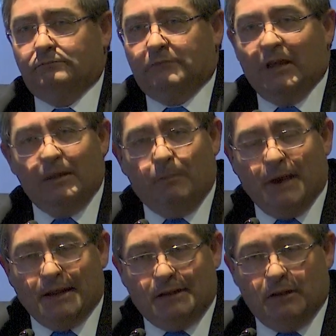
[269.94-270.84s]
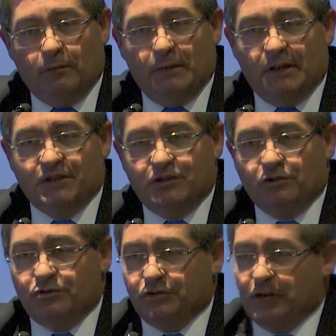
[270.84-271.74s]
qué disparate,
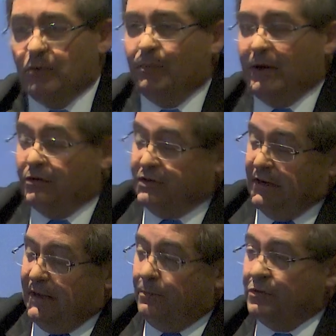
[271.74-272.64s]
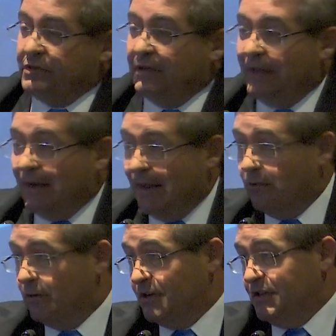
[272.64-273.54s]
2018 se compran los equipos
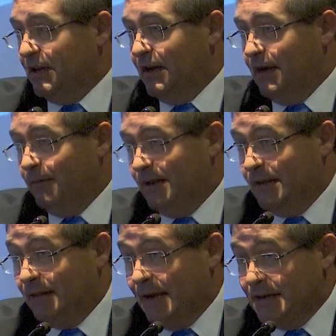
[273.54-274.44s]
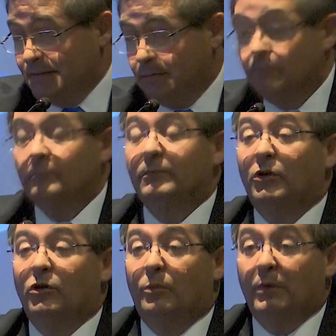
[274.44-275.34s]
instalados recién en el 23.
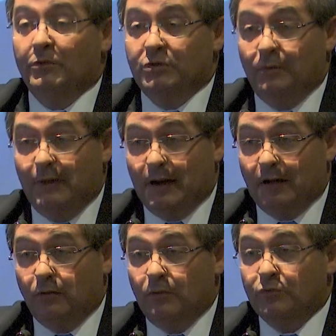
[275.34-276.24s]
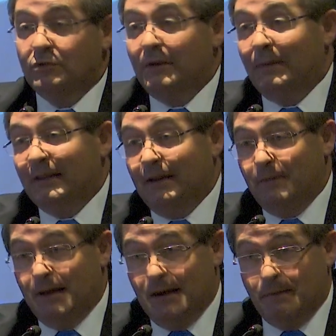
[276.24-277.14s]
No nos podemos olvidar que tuvimos una
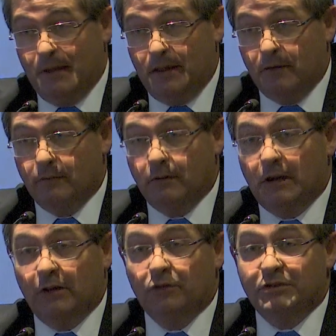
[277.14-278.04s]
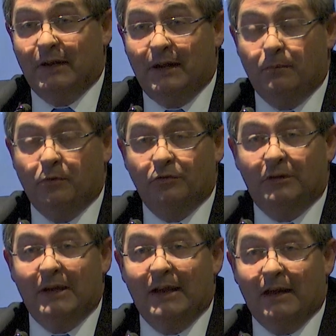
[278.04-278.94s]
pandemia en el medio, que estos equipos
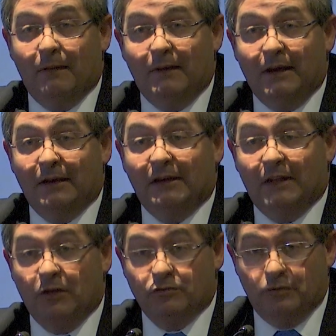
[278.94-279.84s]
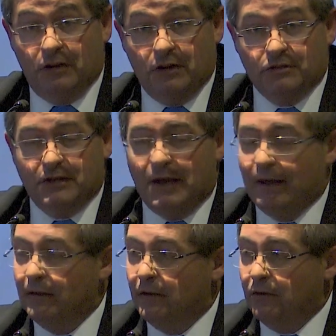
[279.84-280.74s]
tenían que venir de Estados Unidos
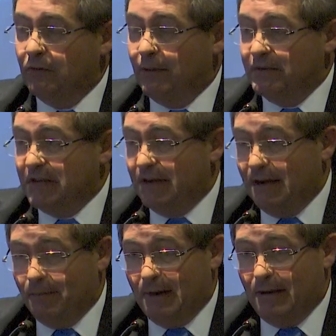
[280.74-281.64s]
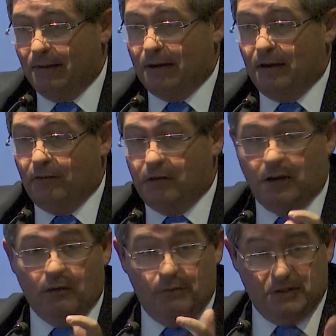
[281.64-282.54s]
a, nunca me sale la palabra, creo que
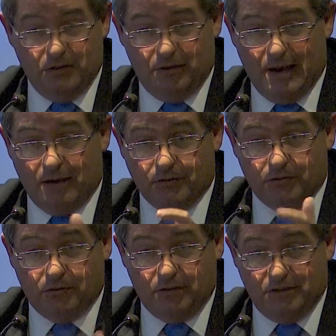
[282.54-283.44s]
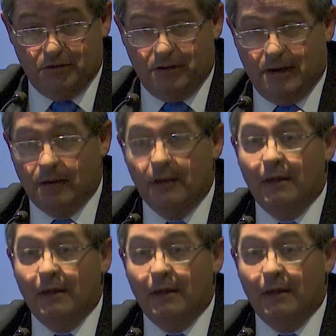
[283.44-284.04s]
es comisionarlos o condicionar,